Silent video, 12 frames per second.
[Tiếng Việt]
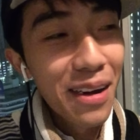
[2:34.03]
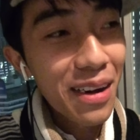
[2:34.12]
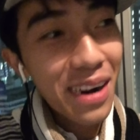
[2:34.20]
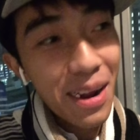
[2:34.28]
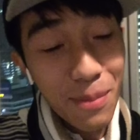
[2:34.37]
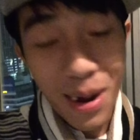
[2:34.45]

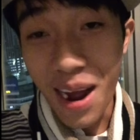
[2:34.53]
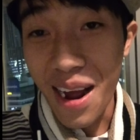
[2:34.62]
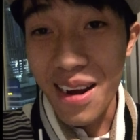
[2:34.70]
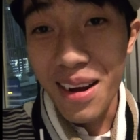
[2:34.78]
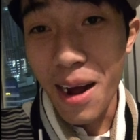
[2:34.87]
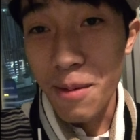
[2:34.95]
ở đây mà
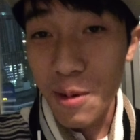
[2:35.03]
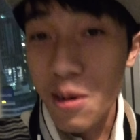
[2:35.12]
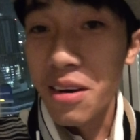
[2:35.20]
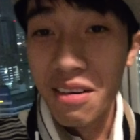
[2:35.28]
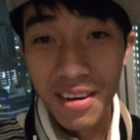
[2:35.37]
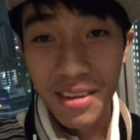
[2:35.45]
không có
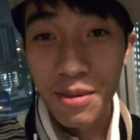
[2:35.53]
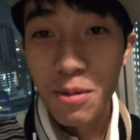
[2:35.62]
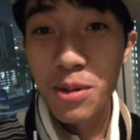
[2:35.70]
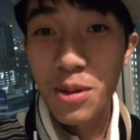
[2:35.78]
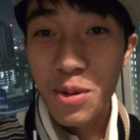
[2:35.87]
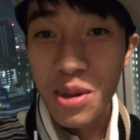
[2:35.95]
người là tôi
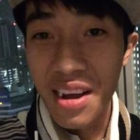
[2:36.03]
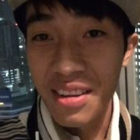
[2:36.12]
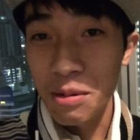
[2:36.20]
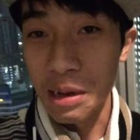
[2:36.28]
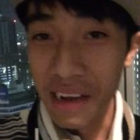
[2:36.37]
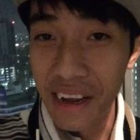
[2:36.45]
chơi
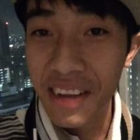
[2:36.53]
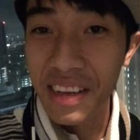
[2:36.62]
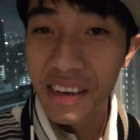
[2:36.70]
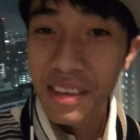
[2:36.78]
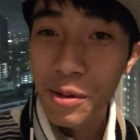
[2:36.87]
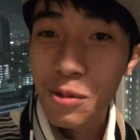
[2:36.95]
tôi thử
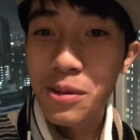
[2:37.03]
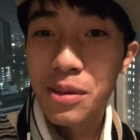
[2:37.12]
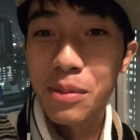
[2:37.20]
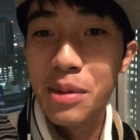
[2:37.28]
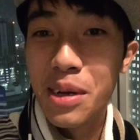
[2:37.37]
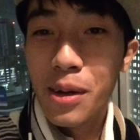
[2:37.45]
thử thử
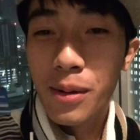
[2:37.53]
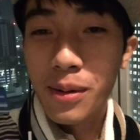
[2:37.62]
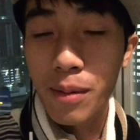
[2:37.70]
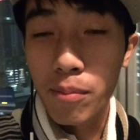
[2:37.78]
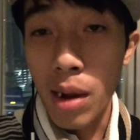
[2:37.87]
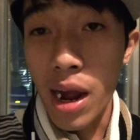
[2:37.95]

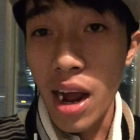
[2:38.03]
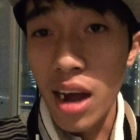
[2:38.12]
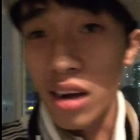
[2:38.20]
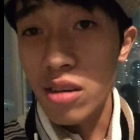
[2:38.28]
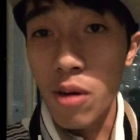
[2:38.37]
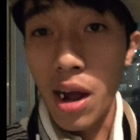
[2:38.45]
mà
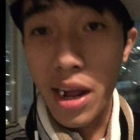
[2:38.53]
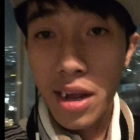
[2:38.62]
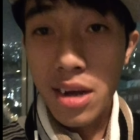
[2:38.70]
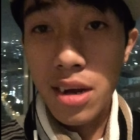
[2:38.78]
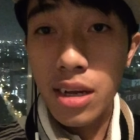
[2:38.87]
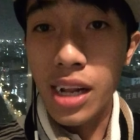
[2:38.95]
ở ngoài
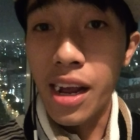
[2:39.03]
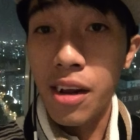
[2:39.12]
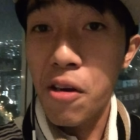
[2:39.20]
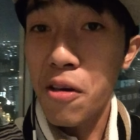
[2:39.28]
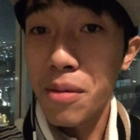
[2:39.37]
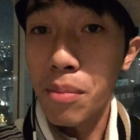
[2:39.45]
á đang
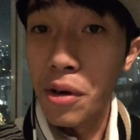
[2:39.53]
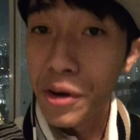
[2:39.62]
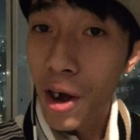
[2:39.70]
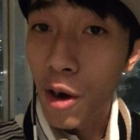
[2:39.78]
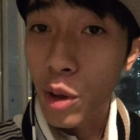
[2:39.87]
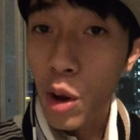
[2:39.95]
có là 10
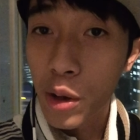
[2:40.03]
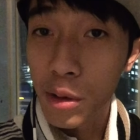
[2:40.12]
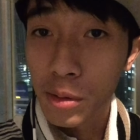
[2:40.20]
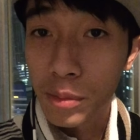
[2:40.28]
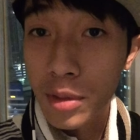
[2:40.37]
độ thôi